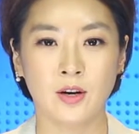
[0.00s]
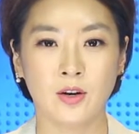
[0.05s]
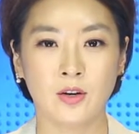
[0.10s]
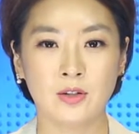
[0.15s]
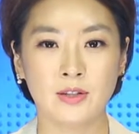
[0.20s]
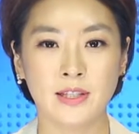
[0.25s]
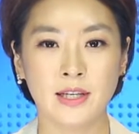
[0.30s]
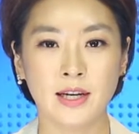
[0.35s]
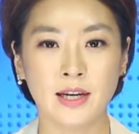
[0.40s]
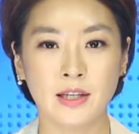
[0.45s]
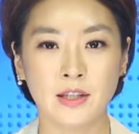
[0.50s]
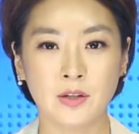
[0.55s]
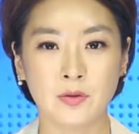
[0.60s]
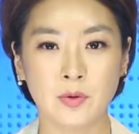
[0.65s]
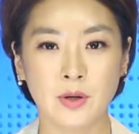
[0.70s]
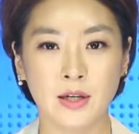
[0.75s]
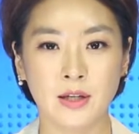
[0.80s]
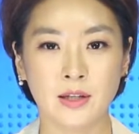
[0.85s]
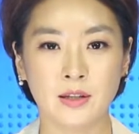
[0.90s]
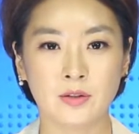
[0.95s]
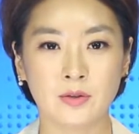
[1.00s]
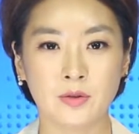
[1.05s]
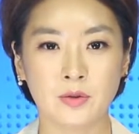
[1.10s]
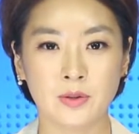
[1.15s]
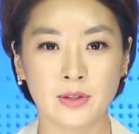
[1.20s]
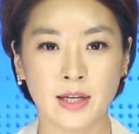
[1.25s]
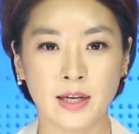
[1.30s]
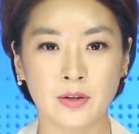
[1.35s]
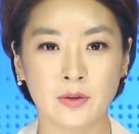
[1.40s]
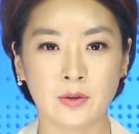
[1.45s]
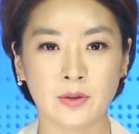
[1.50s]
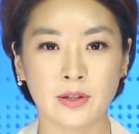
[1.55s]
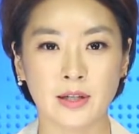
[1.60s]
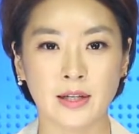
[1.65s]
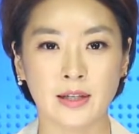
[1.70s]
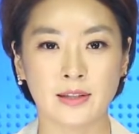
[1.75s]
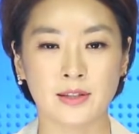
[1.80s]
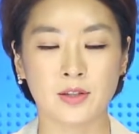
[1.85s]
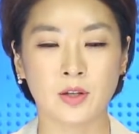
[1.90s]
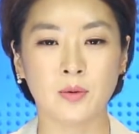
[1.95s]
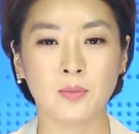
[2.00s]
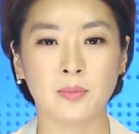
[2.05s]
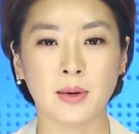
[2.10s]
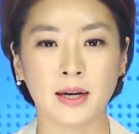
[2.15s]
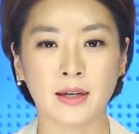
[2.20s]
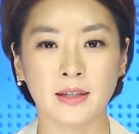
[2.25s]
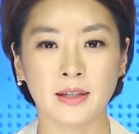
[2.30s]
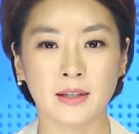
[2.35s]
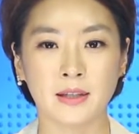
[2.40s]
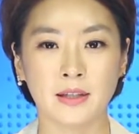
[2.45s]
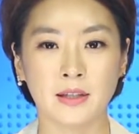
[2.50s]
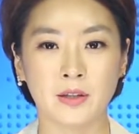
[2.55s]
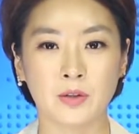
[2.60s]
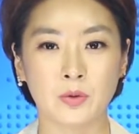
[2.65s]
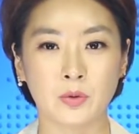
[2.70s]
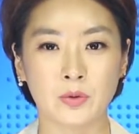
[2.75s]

어제 한인회관으로 사용될 전 마키키